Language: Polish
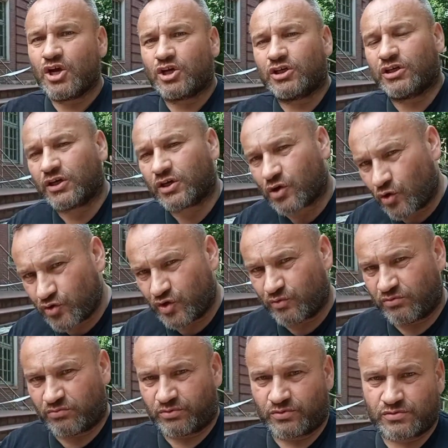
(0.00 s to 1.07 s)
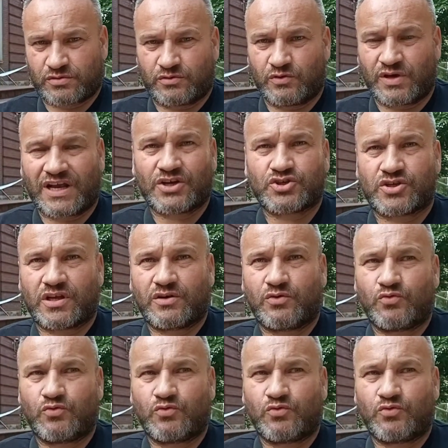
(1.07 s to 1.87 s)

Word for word: chroni po prostu każdego